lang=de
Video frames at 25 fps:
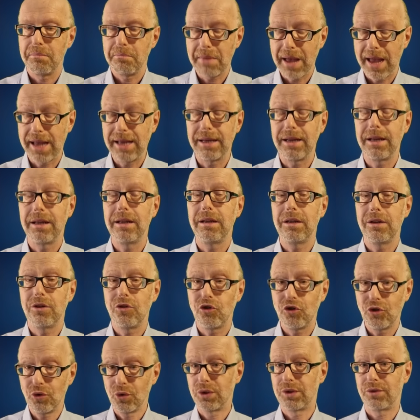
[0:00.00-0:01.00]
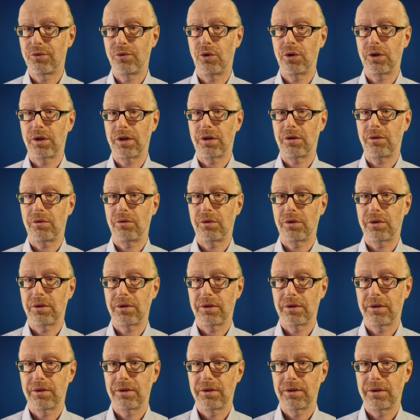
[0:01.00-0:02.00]
Meine Schlussfolgerung.
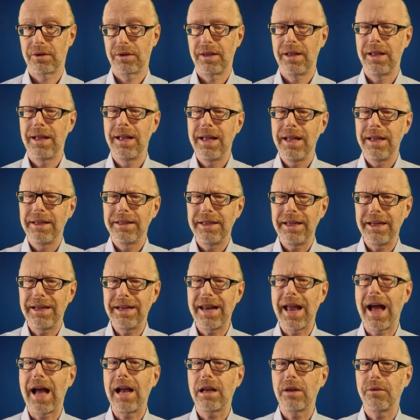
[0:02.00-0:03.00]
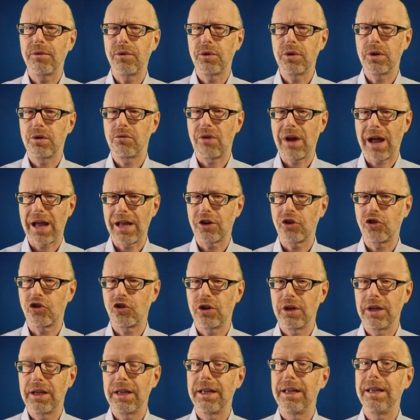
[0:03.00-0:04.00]
Die Klage von
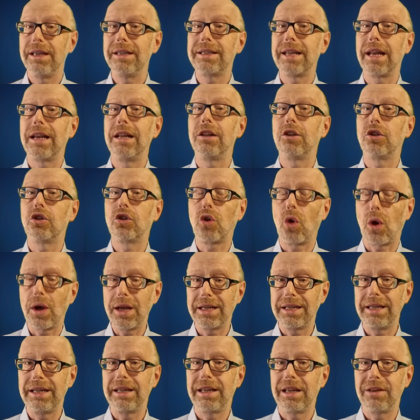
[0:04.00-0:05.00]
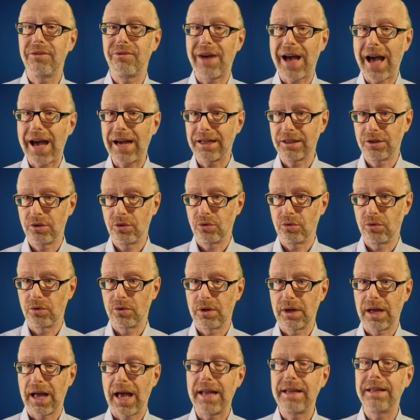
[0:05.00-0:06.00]
Grush ist eine deutliche
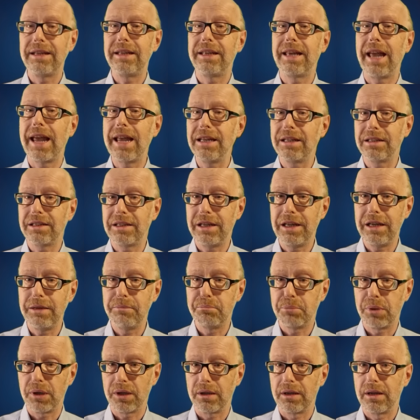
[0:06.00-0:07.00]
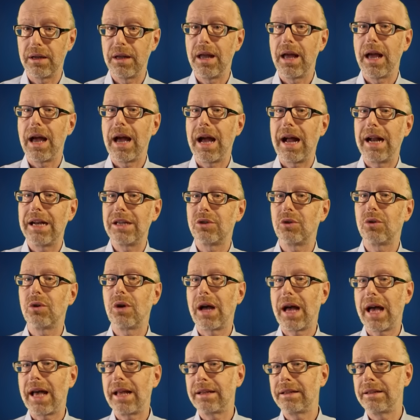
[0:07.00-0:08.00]
Warnung an die Gatekeeper
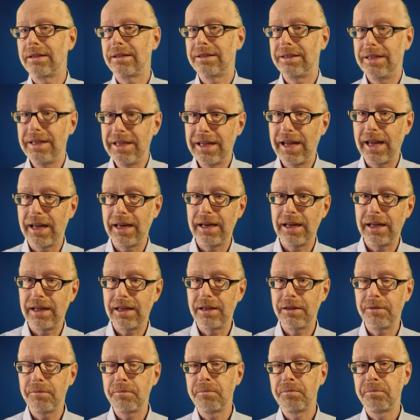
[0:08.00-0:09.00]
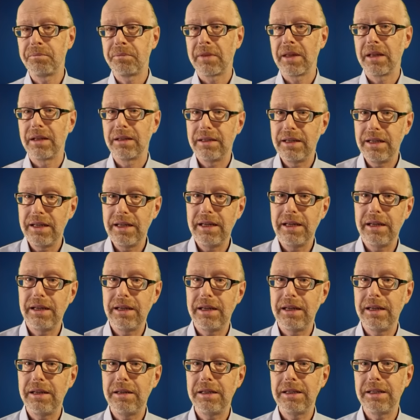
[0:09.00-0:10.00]
also an diejenigen,
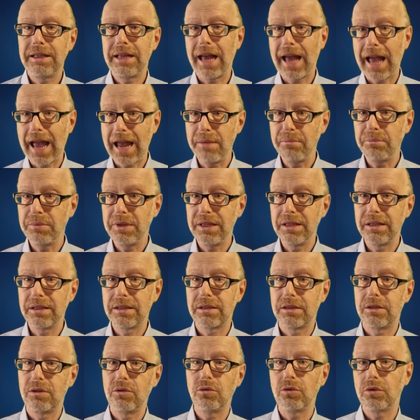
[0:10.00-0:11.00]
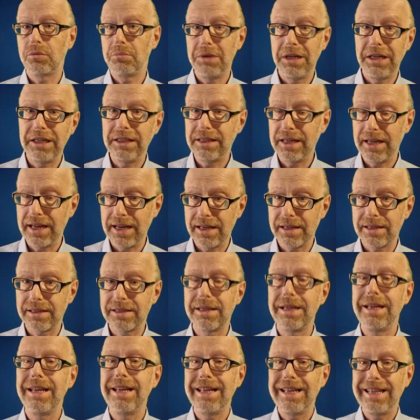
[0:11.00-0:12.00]
die in Geheimdiensten und
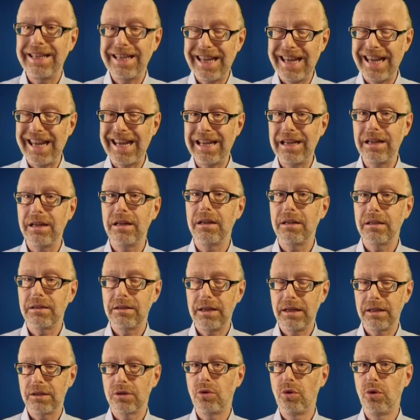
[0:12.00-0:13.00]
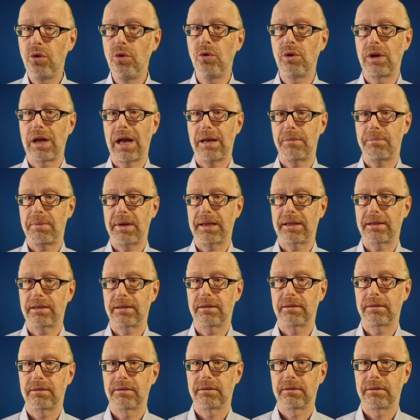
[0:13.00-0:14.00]
Militärs gegen die Enthüllung
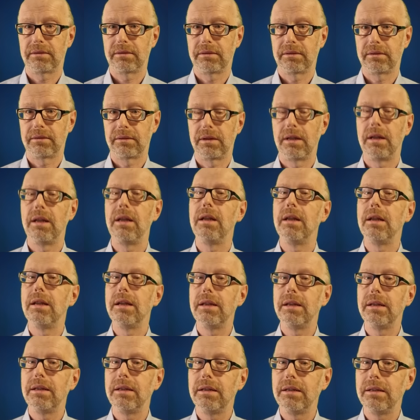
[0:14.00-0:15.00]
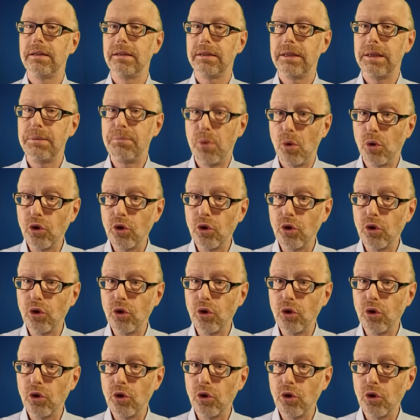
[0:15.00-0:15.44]
arbeiten. Die